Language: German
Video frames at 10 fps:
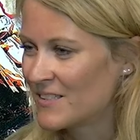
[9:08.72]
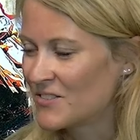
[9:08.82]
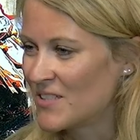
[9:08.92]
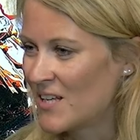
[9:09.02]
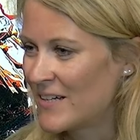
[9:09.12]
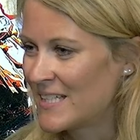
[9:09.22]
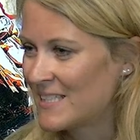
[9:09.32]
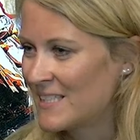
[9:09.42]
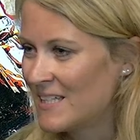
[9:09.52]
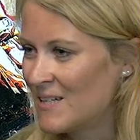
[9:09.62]
Also die
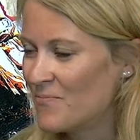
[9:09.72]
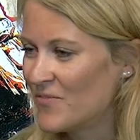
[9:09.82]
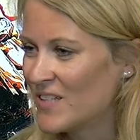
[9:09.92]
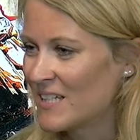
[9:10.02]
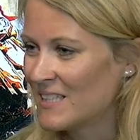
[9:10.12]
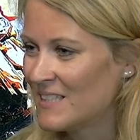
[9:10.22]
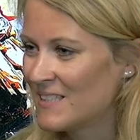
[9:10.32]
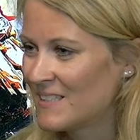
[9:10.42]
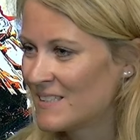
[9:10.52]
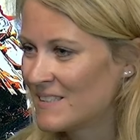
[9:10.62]
Leute leben
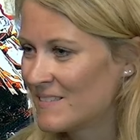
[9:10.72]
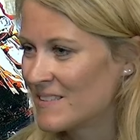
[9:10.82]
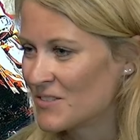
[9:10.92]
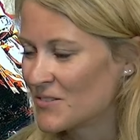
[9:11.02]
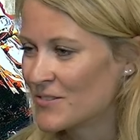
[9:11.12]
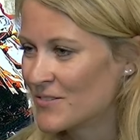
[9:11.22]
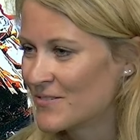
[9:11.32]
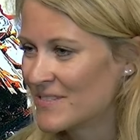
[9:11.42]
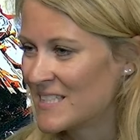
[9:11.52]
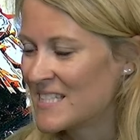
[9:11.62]
wirklich also
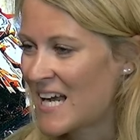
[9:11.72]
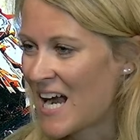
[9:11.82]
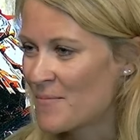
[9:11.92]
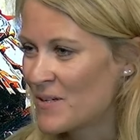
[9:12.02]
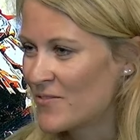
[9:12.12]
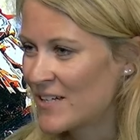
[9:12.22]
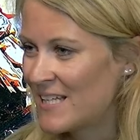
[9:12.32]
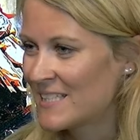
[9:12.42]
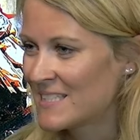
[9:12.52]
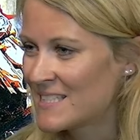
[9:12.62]
in sehr armen
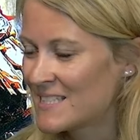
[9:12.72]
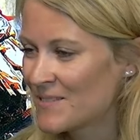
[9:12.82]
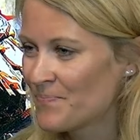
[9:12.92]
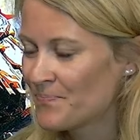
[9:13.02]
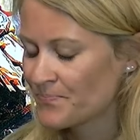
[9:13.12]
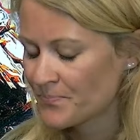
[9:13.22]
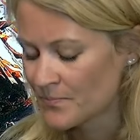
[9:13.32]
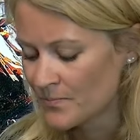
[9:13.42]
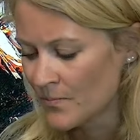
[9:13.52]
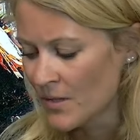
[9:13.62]
Verhältnissen.
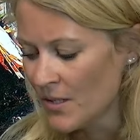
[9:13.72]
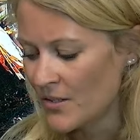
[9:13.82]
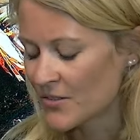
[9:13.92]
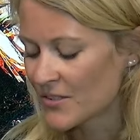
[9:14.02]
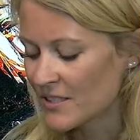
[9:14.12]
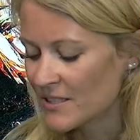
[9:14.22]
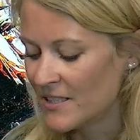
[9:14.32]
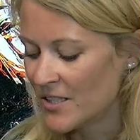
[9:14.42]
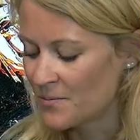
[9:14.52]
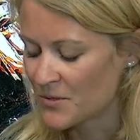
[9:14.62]
Und
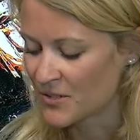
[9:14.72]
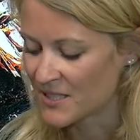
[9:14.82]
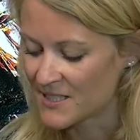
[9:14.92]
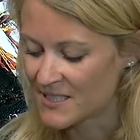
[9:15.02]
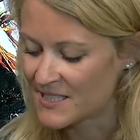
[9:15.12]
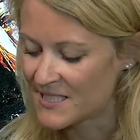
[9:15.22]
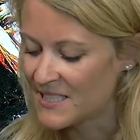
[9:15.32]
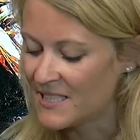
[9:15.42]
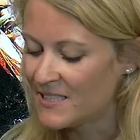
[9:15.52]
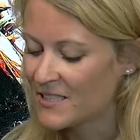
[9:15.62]
ich habe so das
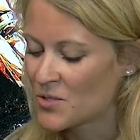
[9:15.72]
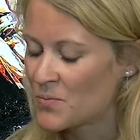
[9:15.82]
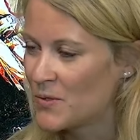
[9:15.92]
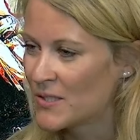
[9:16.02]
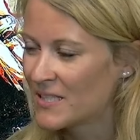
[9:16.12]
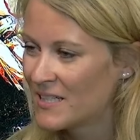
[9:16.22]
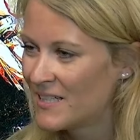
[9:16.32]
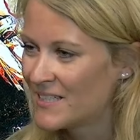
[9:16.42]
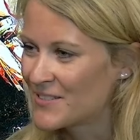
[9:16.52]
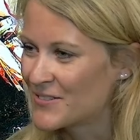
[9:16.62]
Ziehen gespürt,
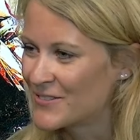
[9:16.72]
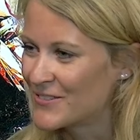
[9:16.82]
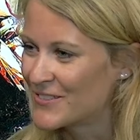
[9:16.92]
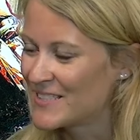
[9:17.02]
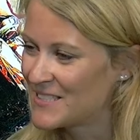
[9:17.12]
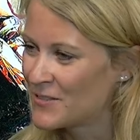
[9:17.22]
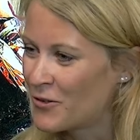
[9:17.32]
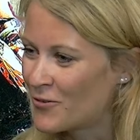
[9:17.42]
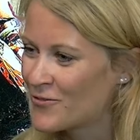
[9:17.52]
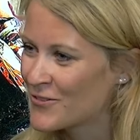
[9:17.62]
so diesen
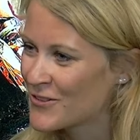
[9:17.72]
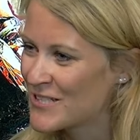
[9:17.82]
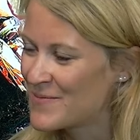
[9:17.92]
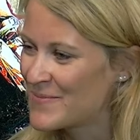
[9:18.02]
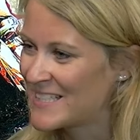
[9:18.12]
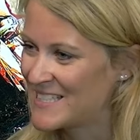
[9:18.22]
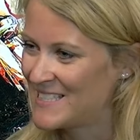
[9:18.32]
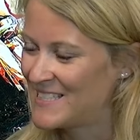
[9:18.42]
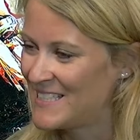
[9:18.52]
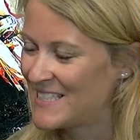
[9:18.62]
Hoffnungsschimmer, dass sie
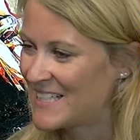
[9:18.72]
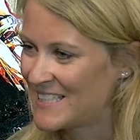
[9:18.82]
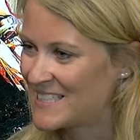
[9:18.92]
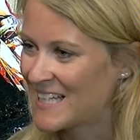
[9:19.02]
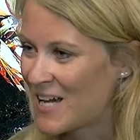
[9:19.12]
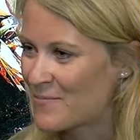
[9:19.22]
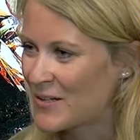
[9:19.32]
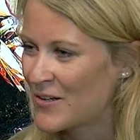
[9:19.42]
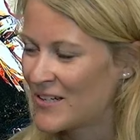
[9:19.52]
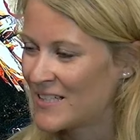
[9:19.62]
sich an das
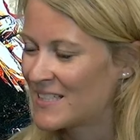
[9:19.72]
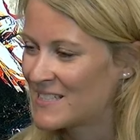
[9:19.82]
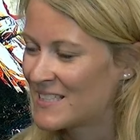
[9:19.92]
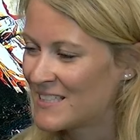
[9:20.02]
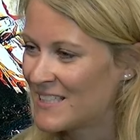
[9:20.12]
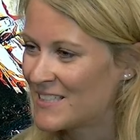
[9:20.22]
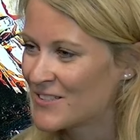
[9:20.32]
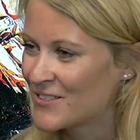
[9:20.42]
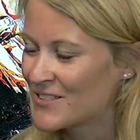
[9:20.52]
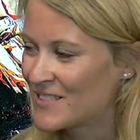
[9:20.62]
klammern können jetzt an
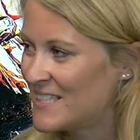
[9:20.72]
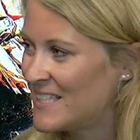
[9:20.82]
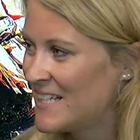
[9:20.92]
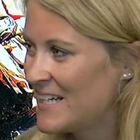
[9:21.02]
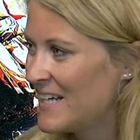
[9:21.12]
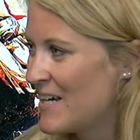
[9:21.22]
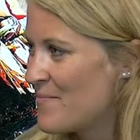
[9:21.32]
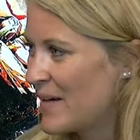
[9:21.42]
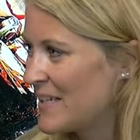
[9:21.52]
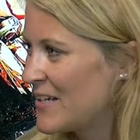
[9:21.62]
Jesus. Sie,
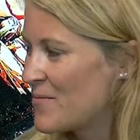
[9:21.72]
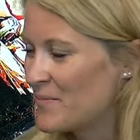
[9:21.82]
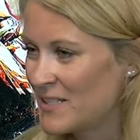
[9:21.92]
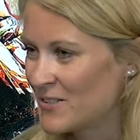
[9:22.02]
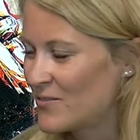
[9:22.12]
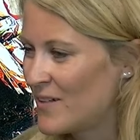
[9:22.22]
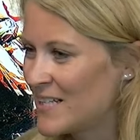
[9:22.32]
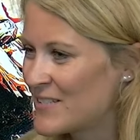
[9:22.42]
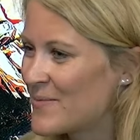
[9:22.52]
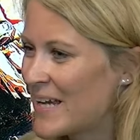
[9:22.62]
manche haben Jesus
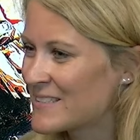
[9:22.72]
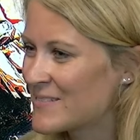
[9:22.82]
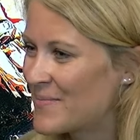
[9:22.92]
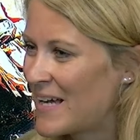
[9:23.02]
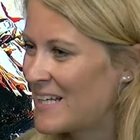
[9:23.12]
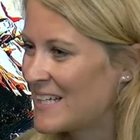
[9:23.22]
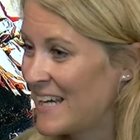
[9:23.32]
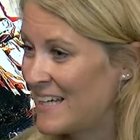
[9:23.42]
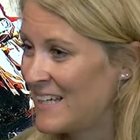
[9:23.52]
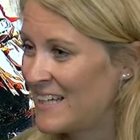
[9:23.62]
vielleicht zum ersten Mal
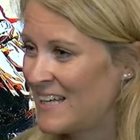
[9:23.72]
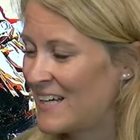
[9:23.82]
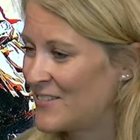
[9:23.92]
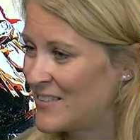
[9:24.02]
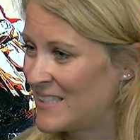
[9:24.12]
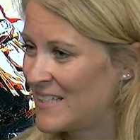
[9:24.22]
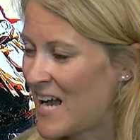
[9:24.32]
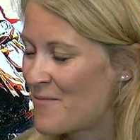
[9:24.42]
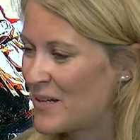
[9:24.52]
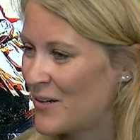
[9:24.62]
kennengelernt oder den
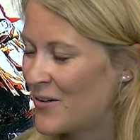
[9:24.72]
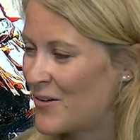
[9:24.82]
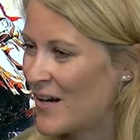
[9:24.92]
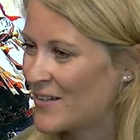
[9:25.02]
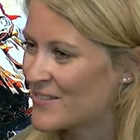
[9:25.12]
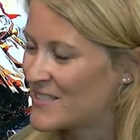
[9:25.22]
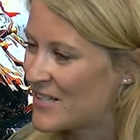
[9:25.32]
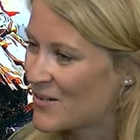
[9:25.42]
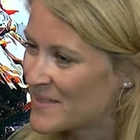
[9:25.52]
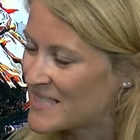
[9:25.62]
Namen gehört und
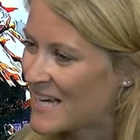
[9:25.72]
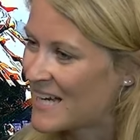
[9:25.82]
sie haben das